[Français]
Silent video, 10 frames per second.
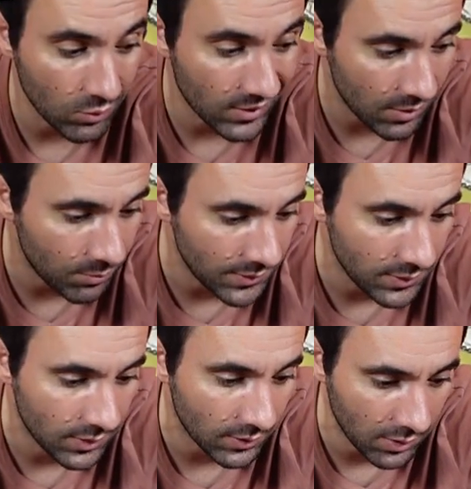une
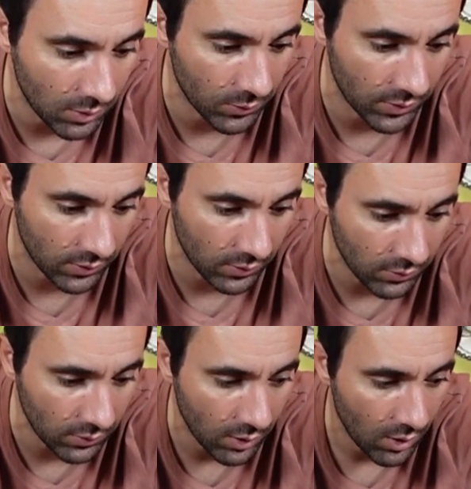simplicité
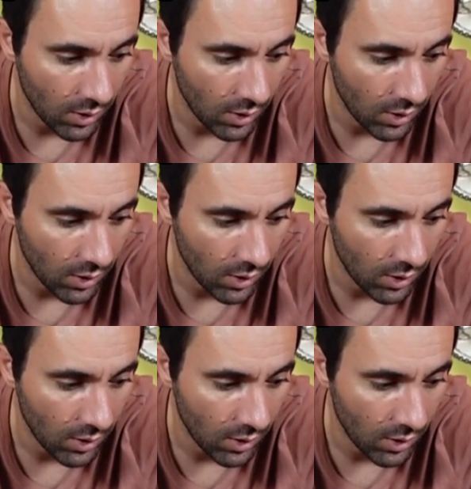déconcertante.